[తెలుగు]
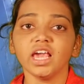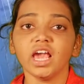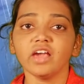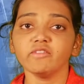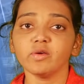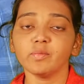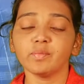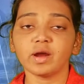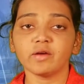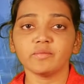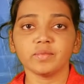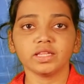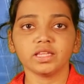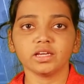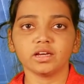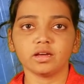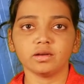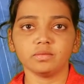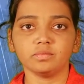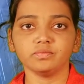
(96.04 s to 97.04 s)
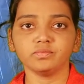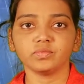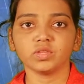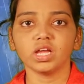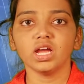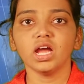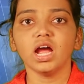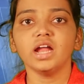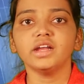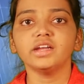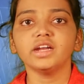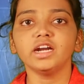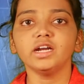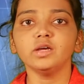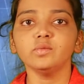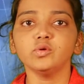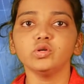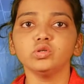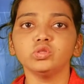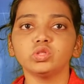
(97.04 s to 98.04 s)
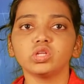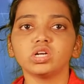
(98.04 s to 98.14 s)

ఏవి ప్రమాదకరం నడుము